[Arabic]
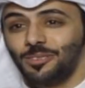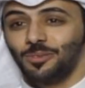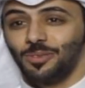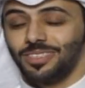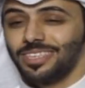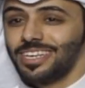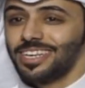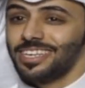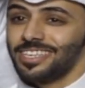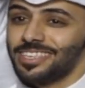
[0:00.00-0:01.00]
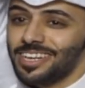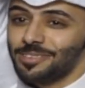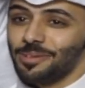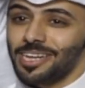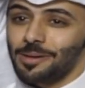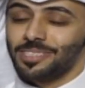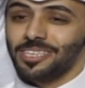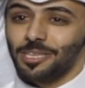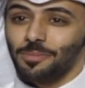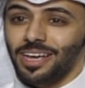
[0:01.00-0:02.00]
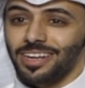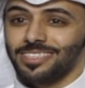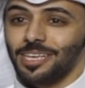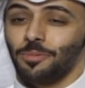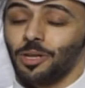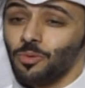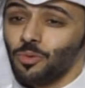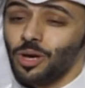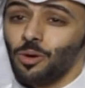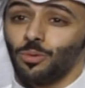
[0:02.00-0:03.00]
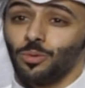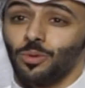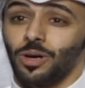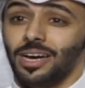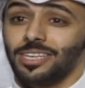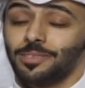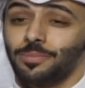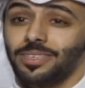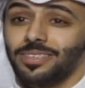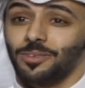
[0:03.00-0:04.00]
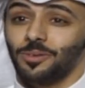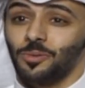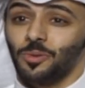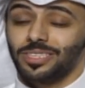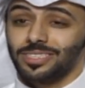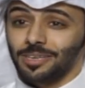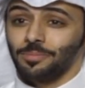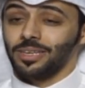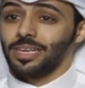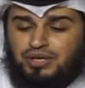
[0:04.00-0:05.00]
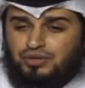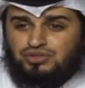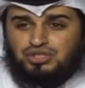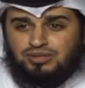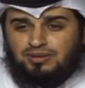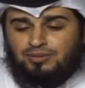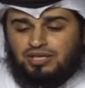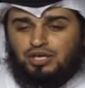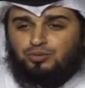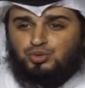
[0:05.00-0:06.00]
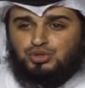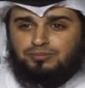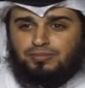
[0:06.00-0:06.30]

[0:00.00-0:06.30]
انه اني دخلت برنامج اختبار صبر او او اختبر قوه صبري معرفه الشباب اللي كانوا موجودين